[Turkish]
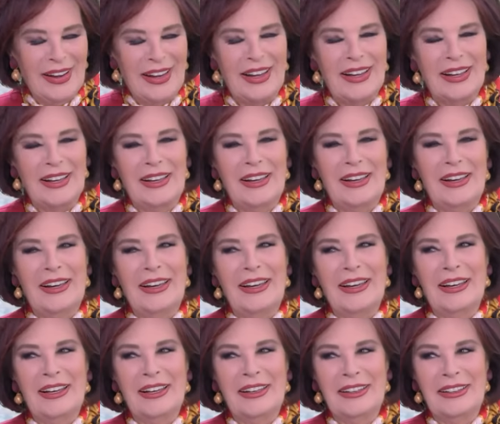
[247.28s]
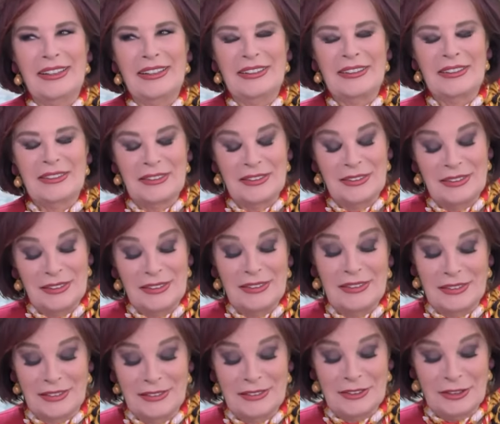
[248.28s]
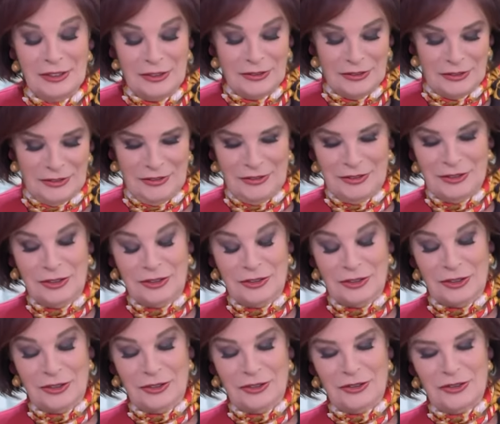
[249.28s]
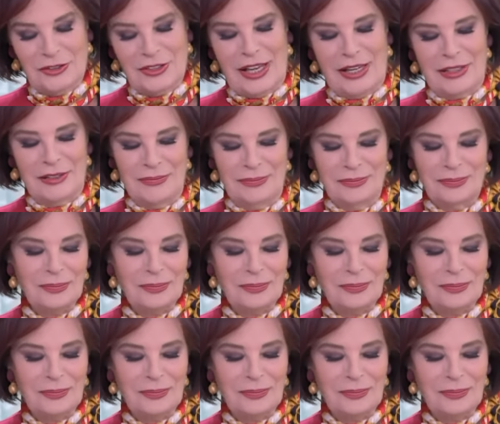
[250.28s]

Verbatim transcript: tabii. Ee, çok çok çok güzel.